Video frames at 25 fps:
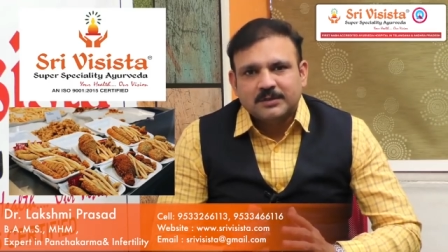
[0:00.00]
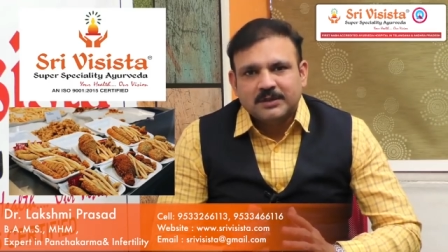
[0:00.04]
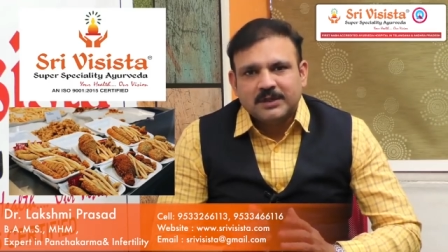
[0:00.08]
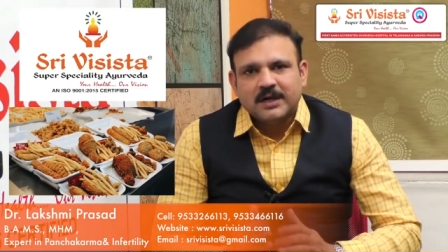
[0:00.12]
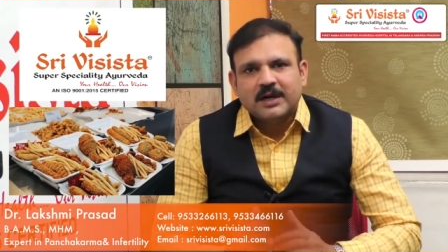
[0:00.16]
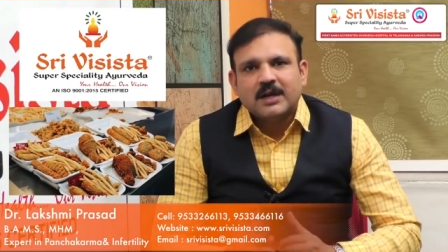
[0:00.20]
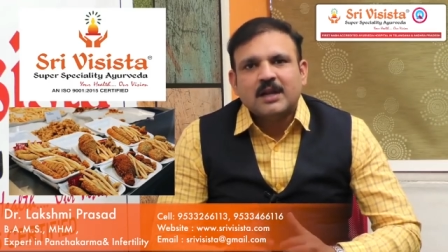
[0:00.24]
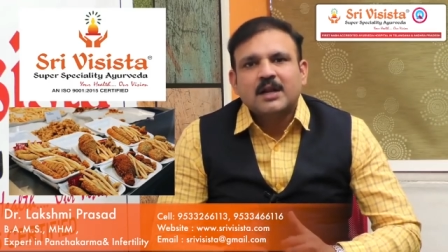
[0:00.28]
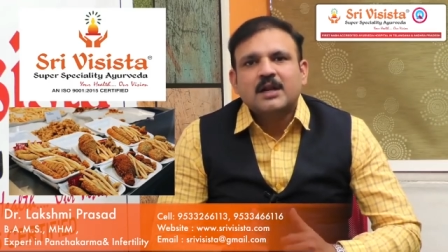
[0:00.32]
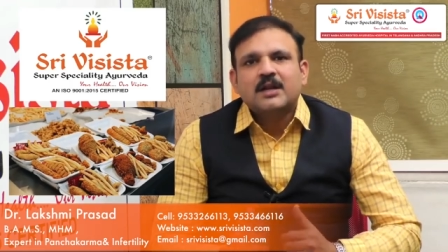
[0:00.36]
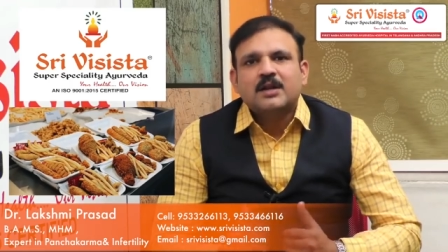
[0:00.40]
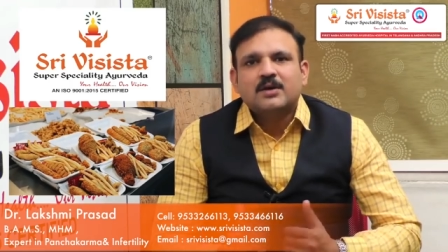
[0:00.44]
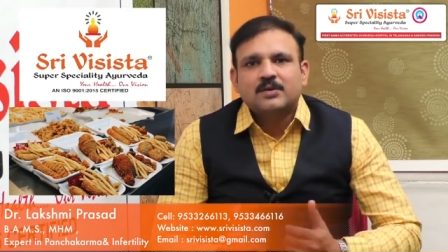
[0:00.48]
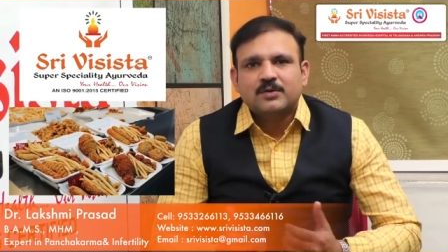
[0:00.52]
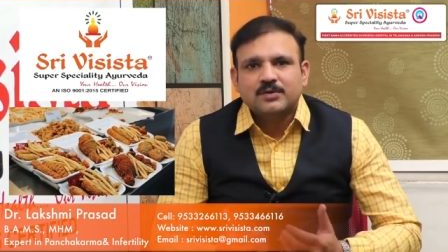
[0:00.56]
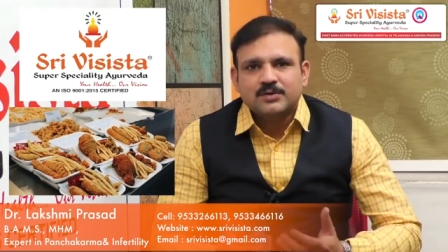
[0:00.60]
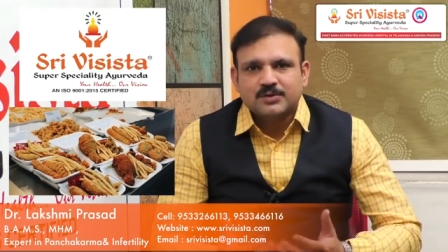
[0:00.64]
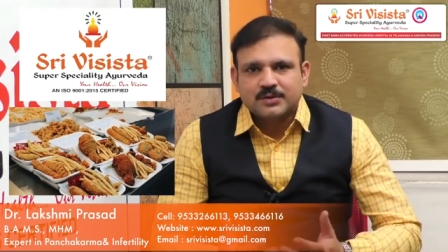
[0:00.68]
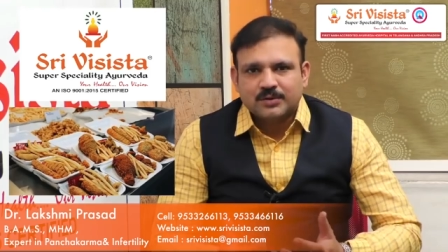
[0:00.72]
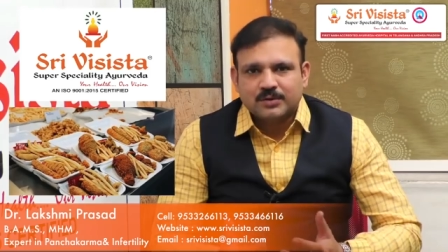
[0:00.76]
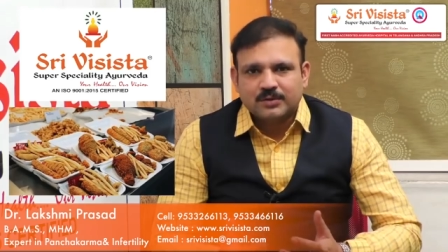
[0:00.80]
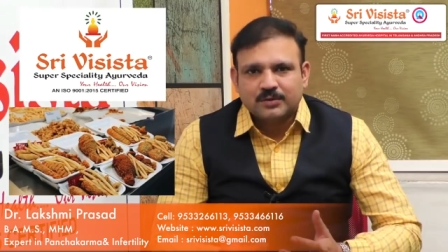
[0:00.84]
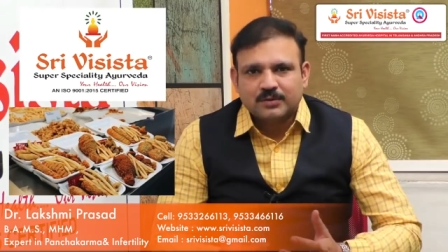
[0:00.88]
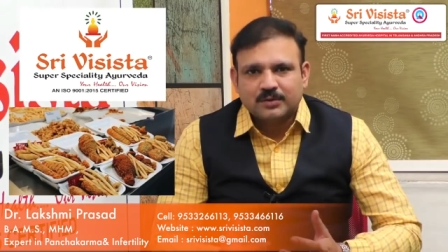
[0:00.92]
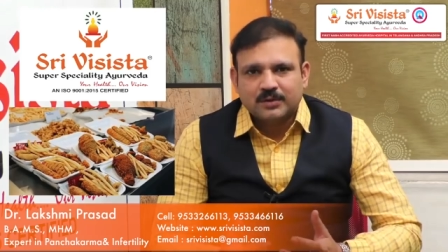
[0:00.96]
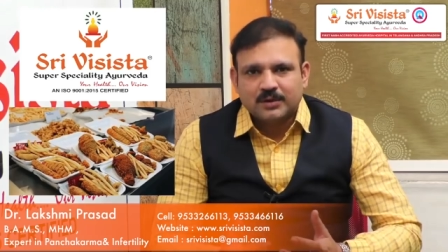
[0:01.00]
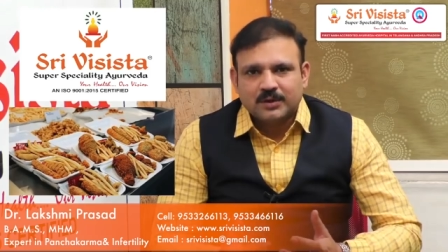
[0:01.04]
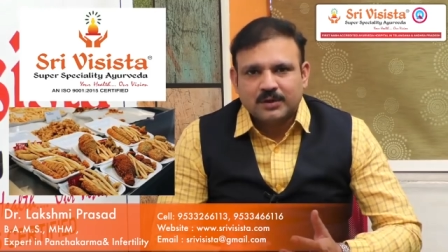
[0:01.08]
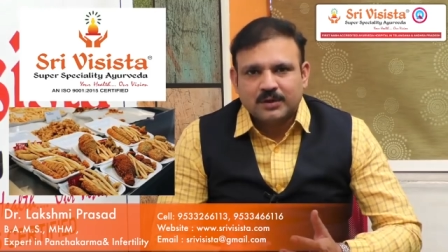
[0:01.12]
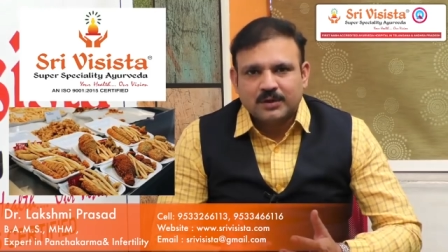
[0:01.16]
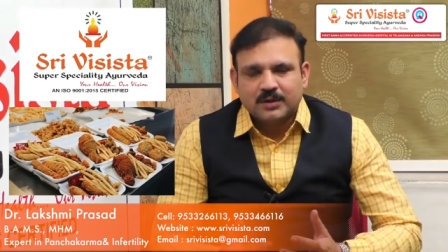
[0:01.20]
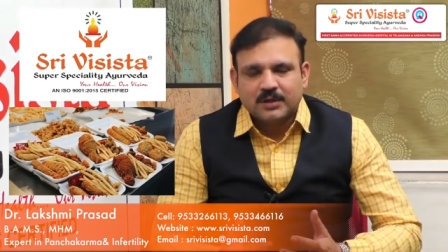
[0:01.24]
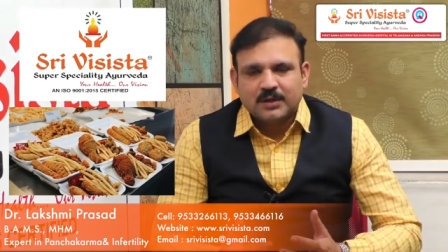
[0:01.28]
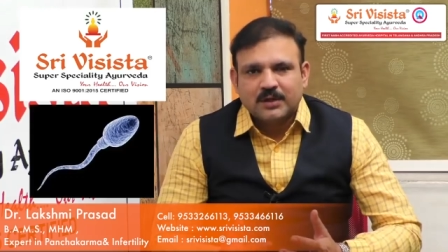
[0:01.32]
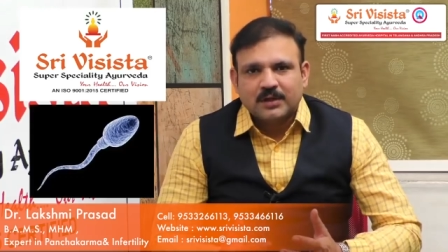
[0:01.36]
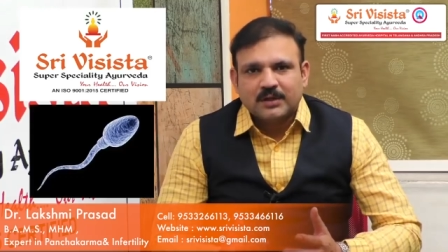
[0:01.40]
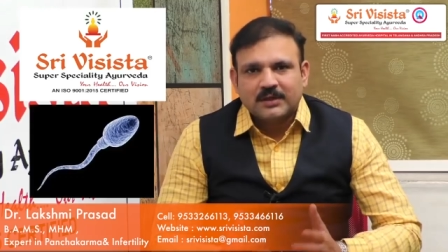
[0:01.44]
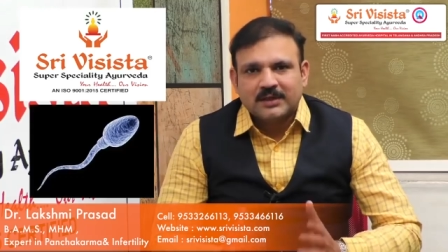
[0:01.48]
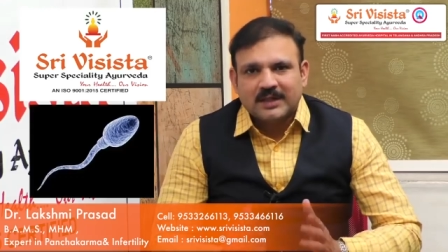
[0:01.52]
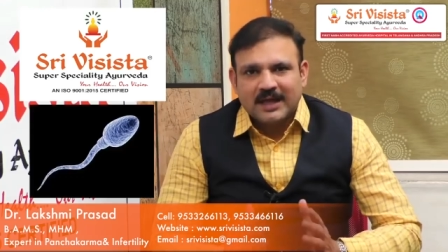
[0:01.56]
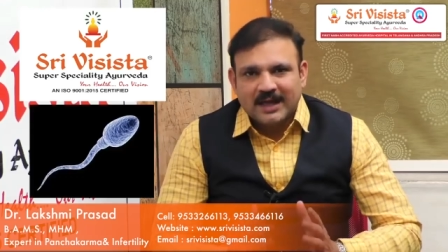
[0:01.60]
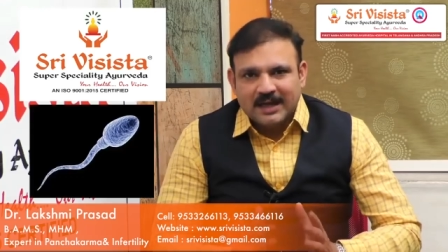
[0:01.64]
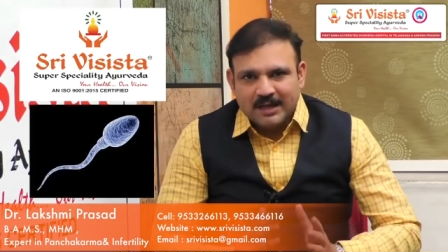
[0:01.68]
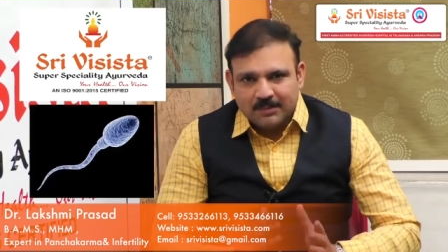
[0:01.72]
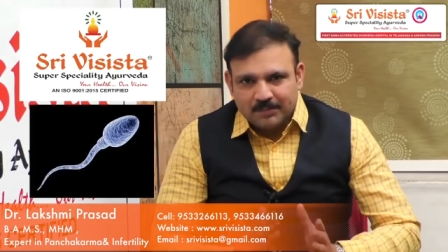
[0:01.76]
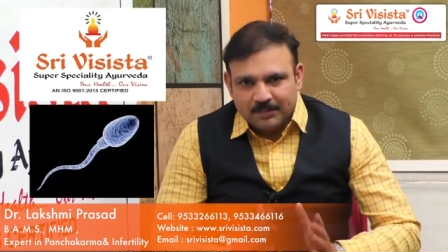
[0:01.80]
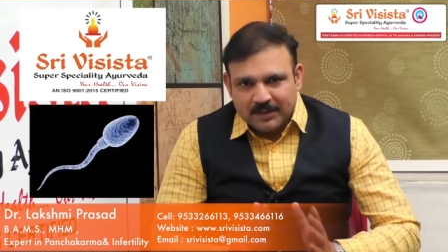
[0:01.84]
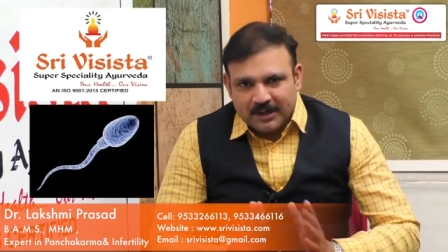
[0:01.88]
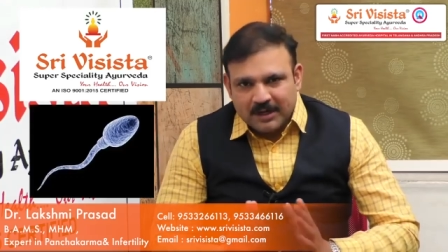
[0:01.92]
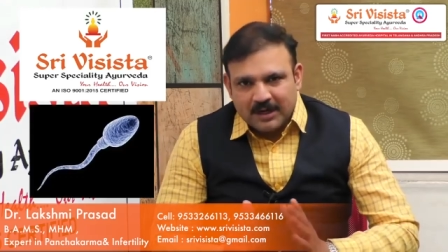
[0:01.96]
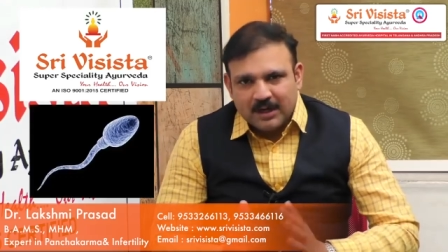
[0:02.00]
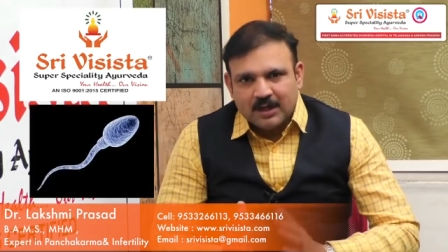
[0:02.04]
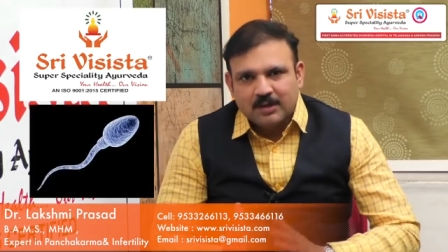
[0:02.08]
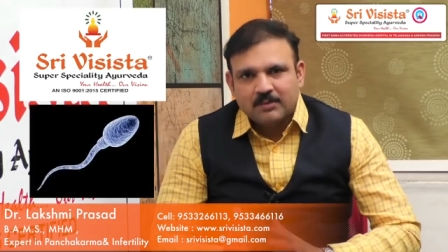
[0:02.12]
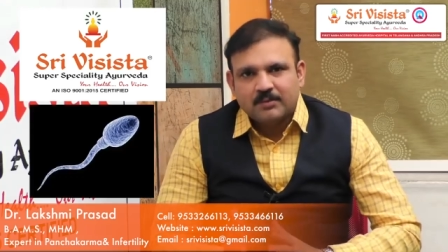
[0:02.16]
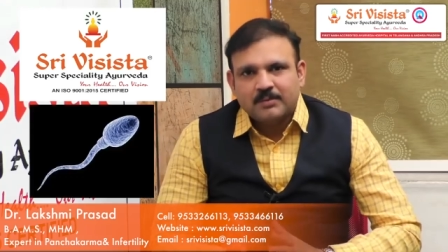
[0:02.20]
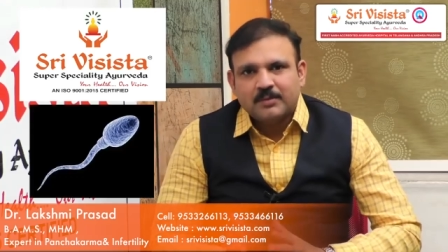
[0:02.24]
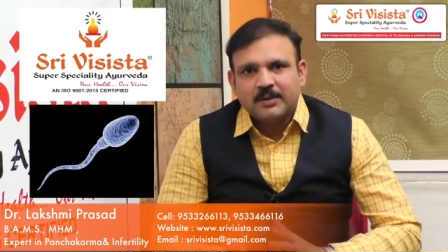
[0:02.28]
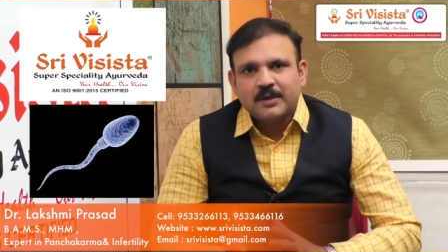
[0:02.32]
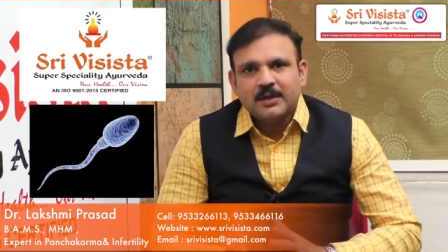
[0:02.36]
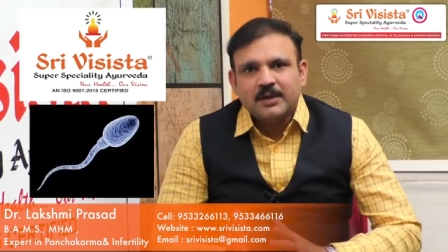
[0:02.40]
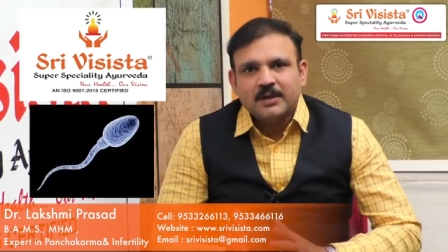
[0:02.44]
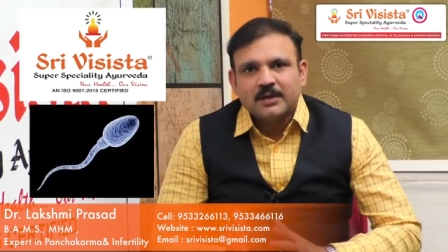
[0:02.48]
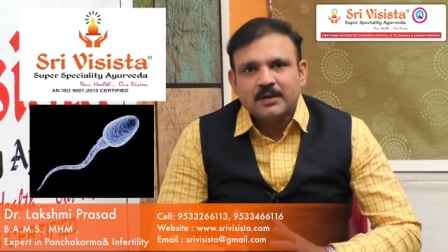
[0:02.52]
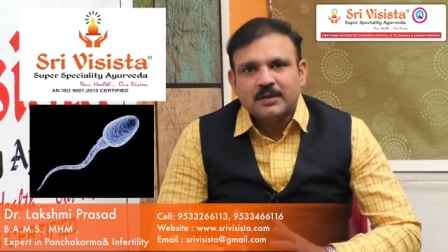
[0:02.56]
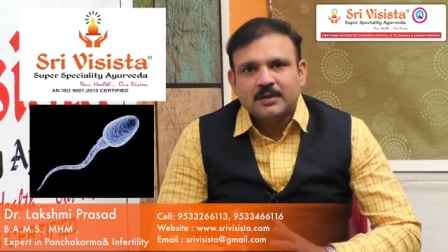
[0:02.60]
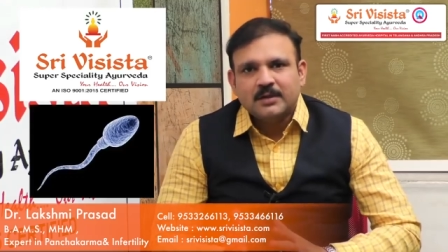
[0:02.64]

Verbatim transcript: తేడాలు రావడం జరుగుతుంది దాని పరిణామమే